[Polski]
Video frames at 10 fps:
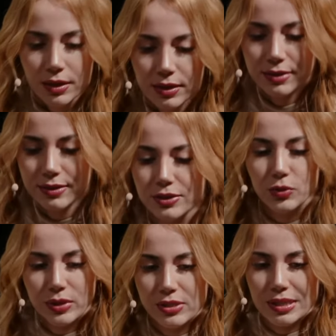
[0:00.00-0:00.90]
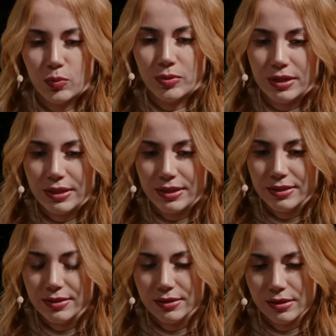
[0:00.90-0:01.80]
E, dziękuję Ci za to pytanie
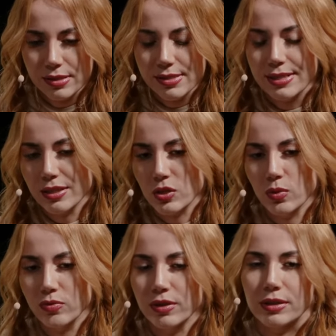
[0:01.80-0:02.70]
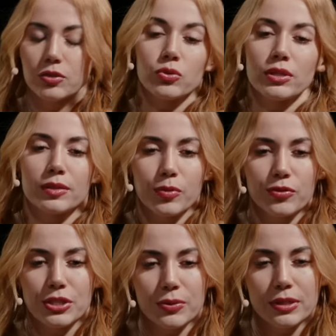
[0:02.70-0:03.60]
i za te słowa, które
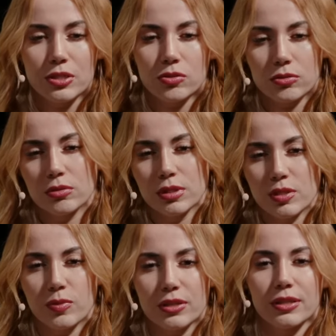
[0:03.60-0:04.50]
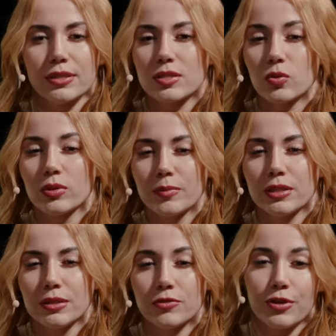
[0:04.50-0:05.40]
powiedziałeś. Niezmiernie są dla
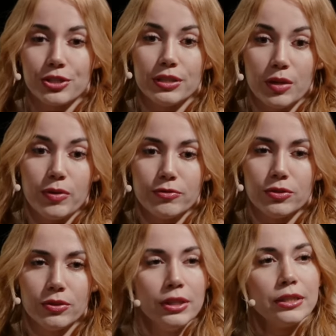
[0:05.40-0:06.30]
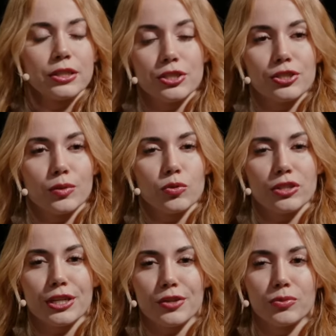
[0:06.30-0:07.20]
mnie ważne i na pewno gdzieś tam
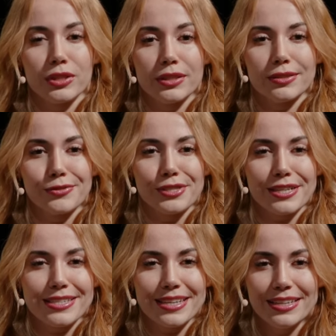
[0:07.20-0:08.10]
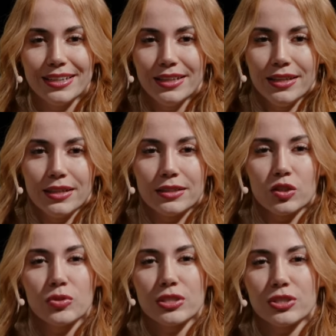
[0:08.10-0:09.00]
uderzają mnie w serce. E, no
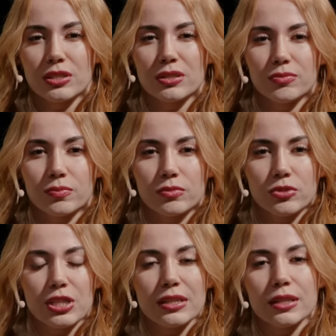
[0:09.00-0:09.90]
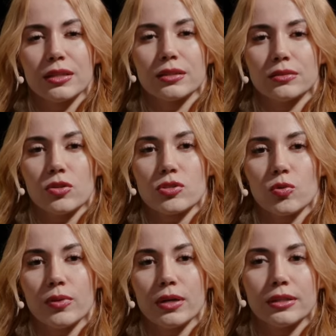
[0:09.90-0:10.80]
myślę, że żadna
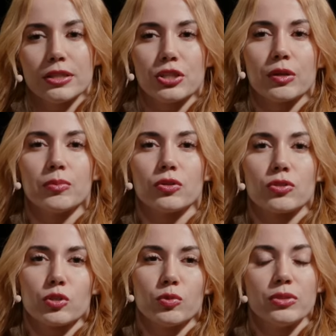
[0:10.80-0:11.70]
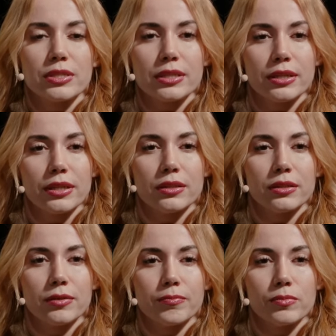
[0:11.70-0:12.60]
osoba nie chciałaby od osoby bliskiej
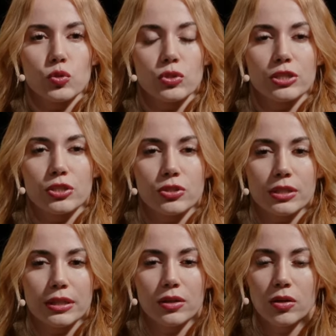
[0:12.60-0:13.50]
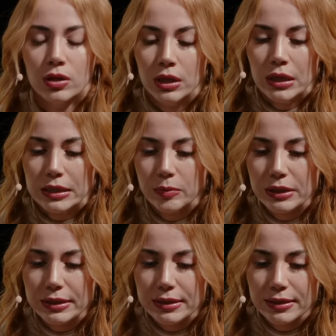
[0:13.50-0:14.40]
słyszeć czegoś takiego. Niemniej
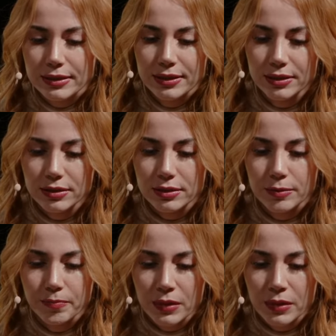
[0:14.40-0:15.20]
jednak e,